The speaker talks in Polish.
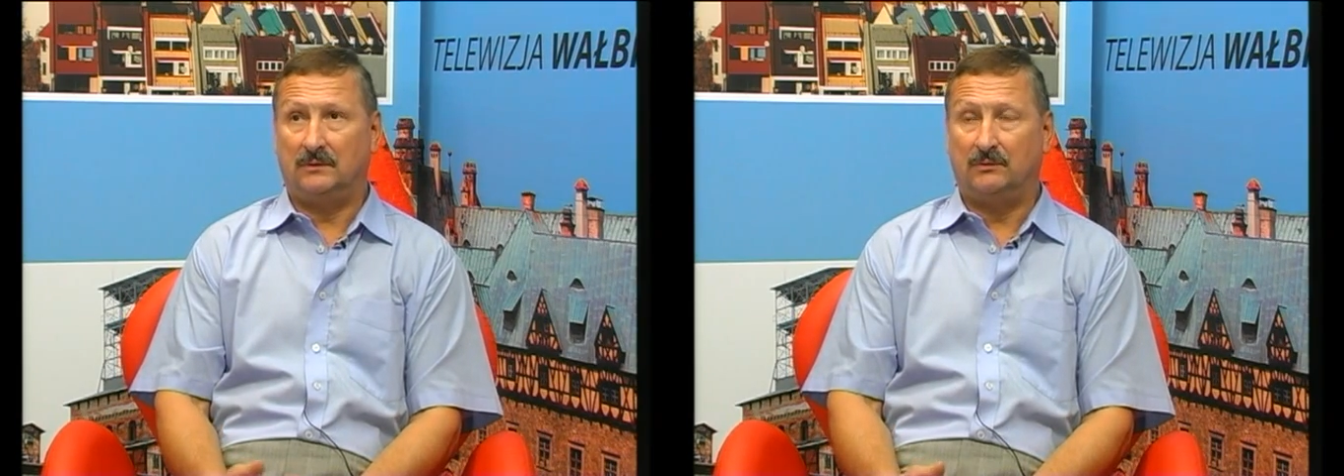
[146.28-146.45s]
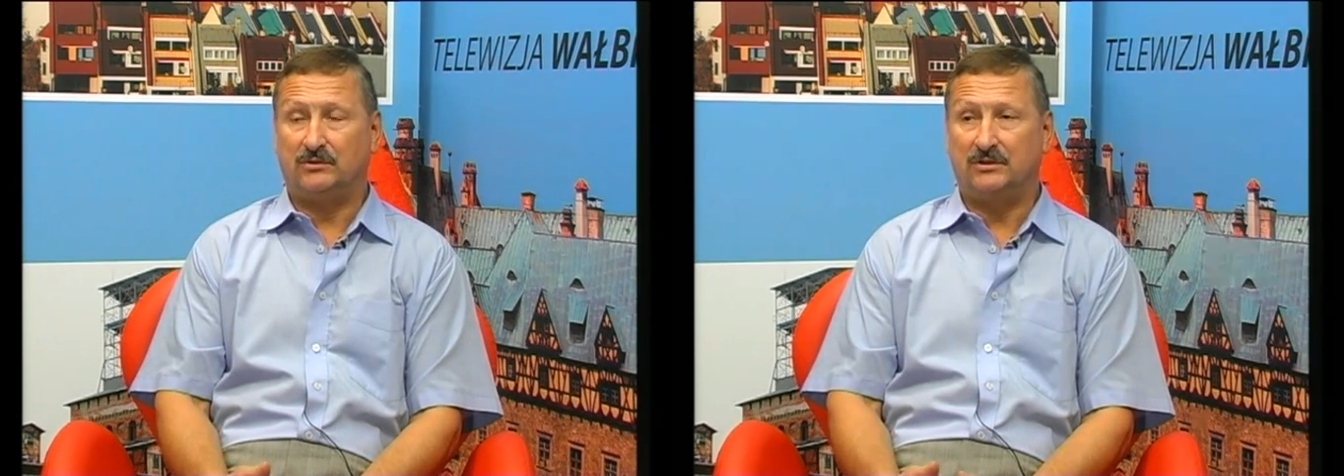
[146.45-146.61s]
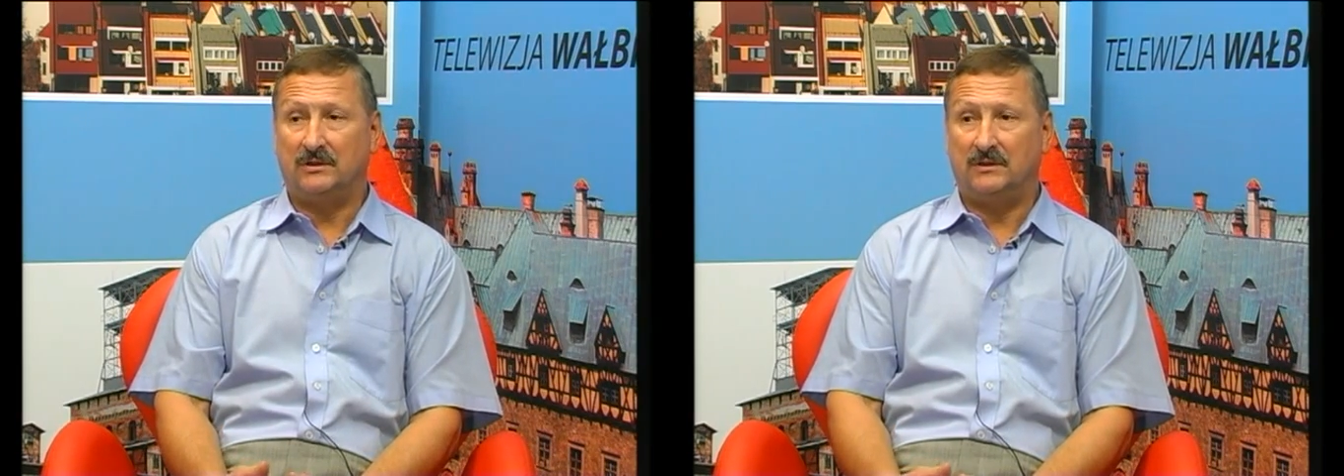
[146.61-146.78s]

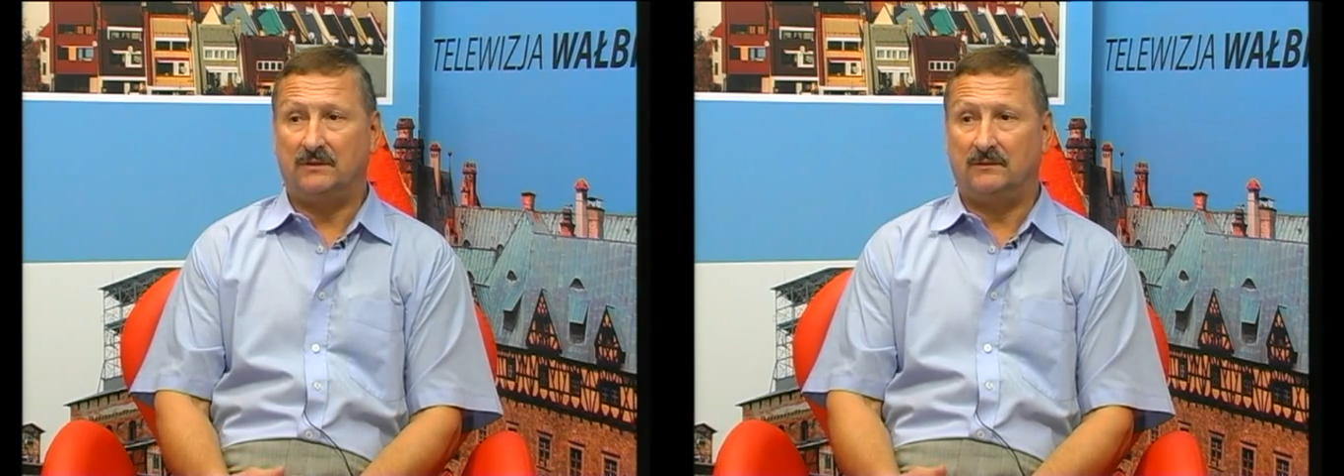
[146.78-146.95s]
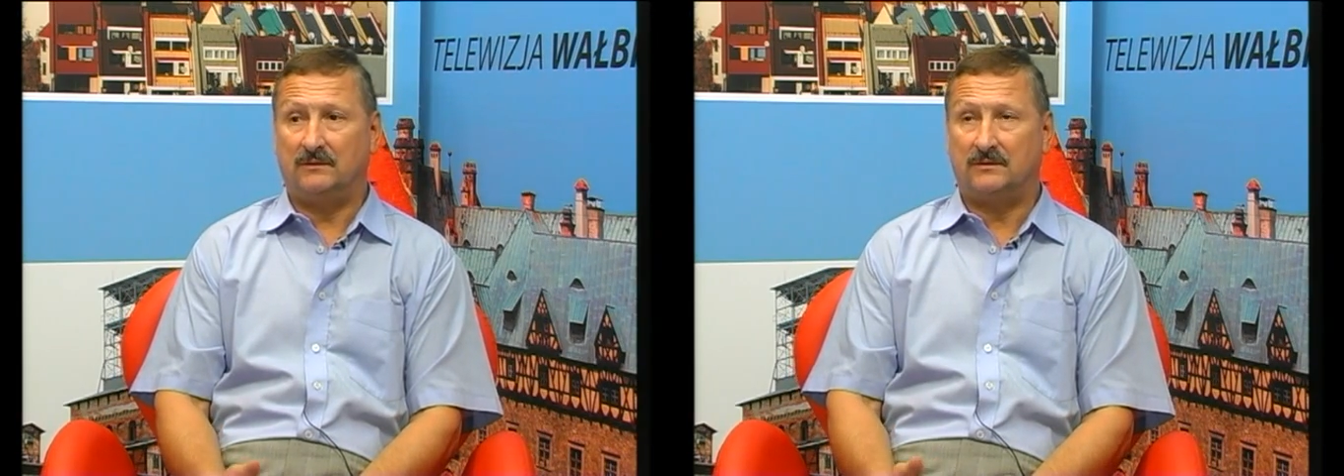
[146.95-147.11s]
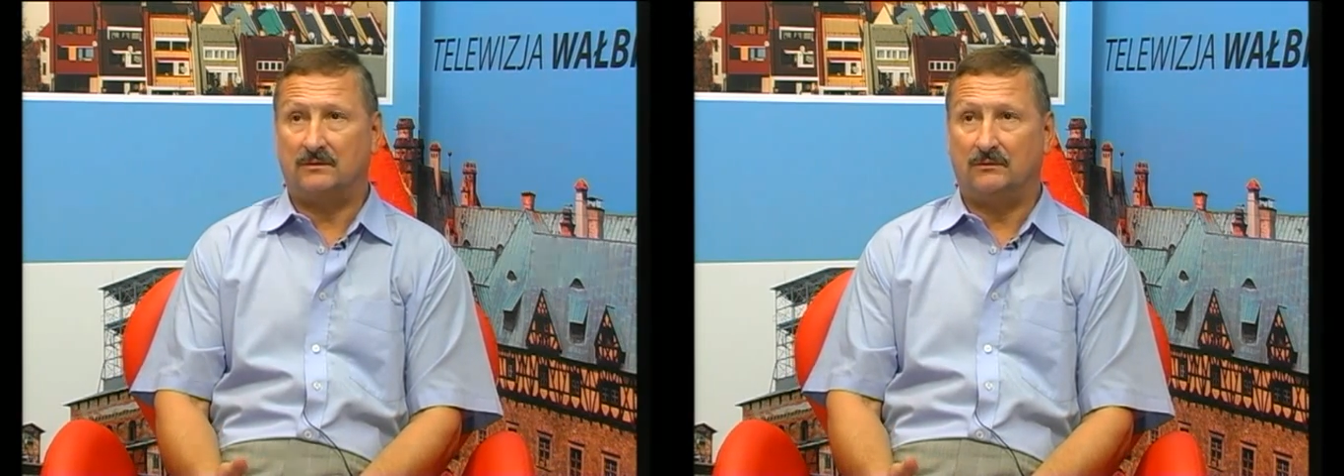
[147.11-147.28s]

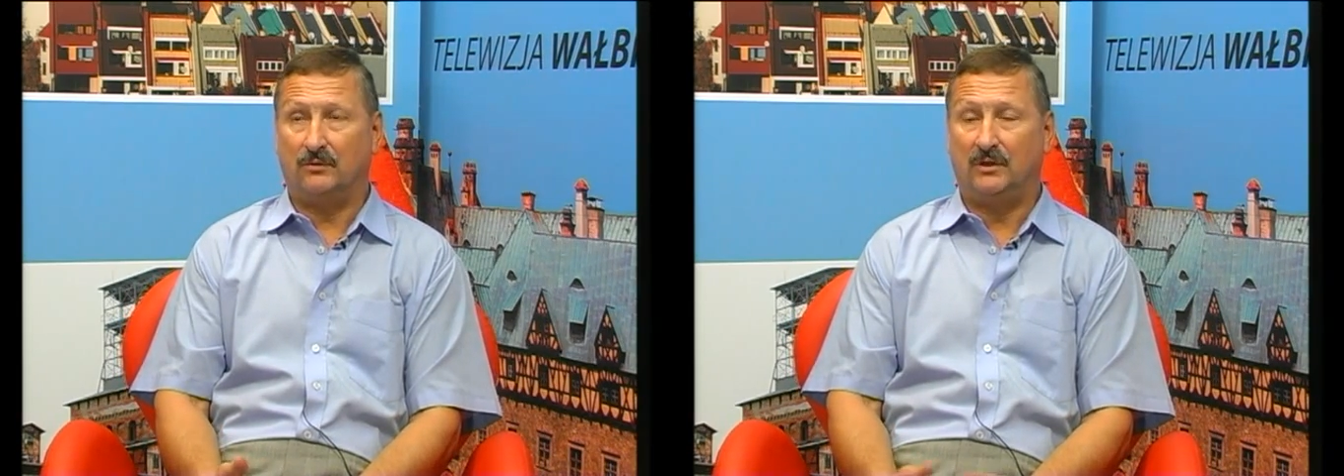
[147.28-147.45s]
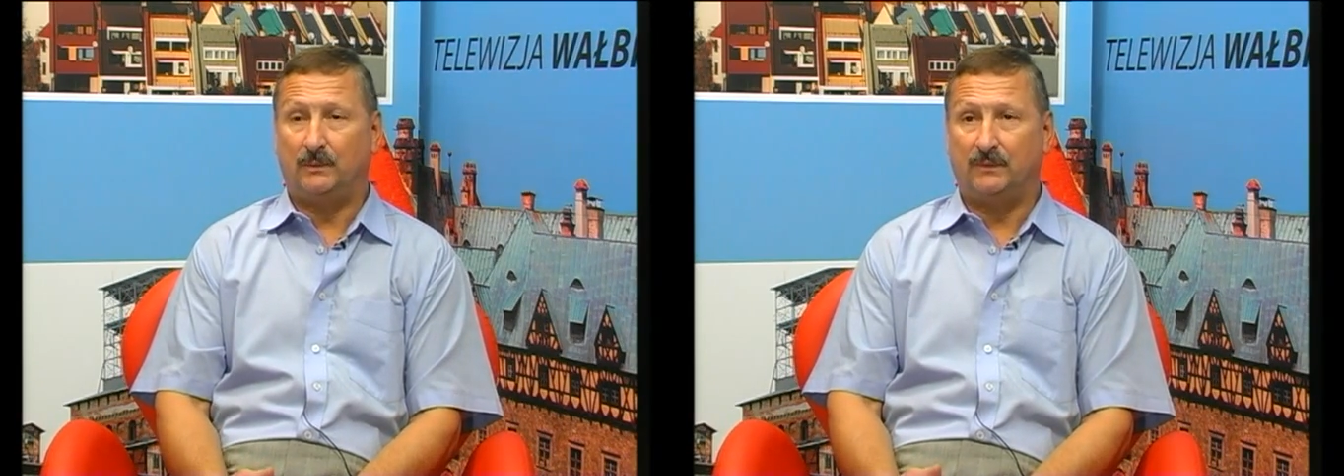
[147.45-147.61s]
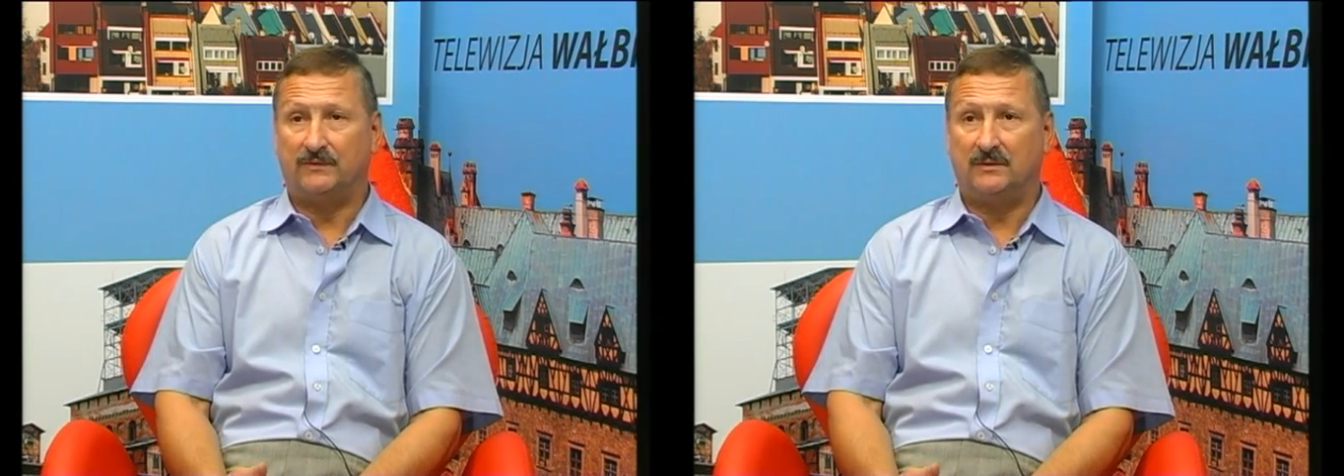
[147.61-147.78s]
nauczyciele z
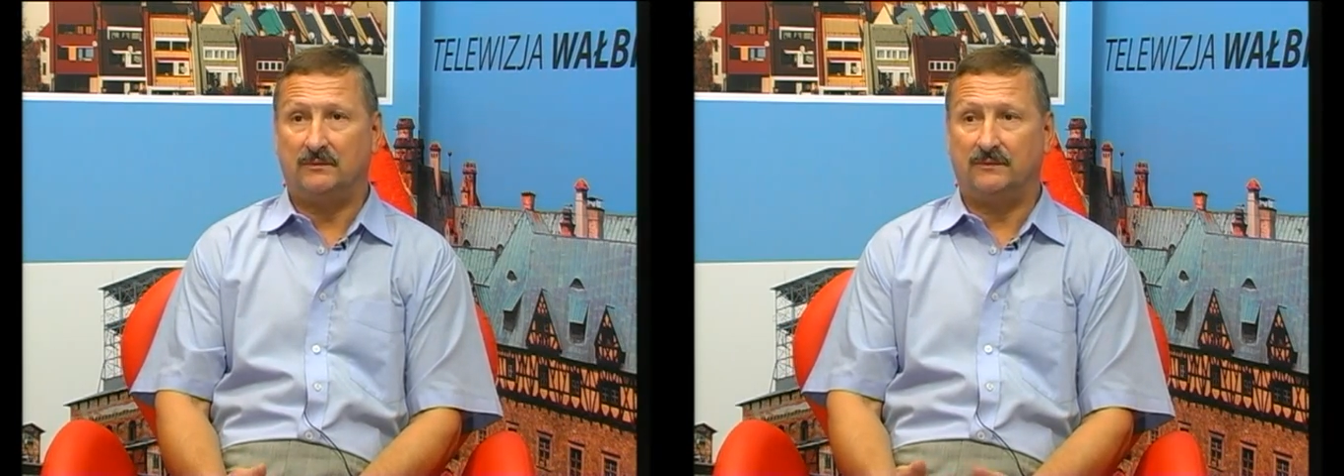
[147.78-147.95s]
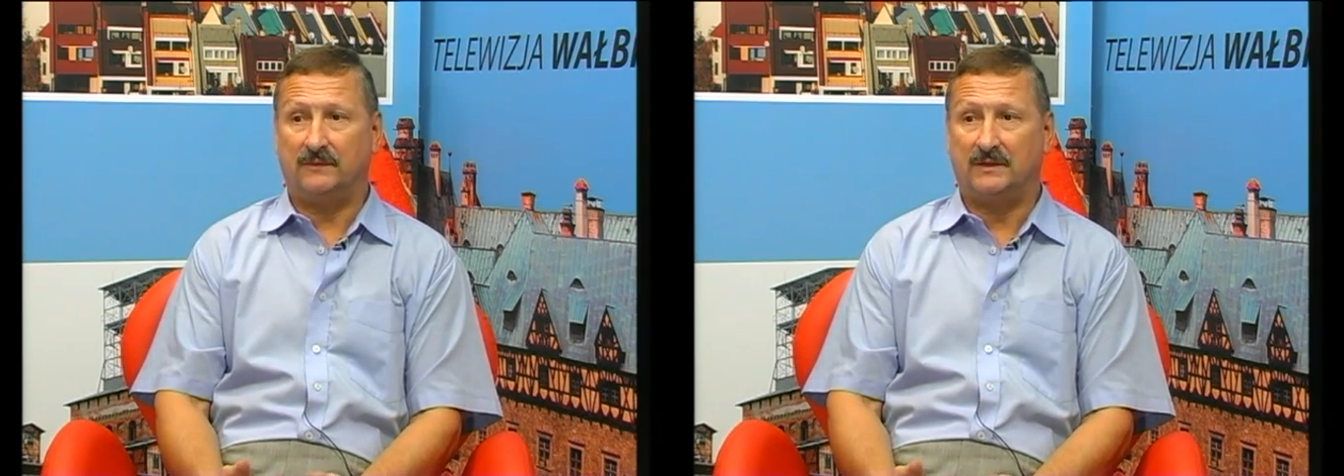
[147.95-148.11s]
urlopu są,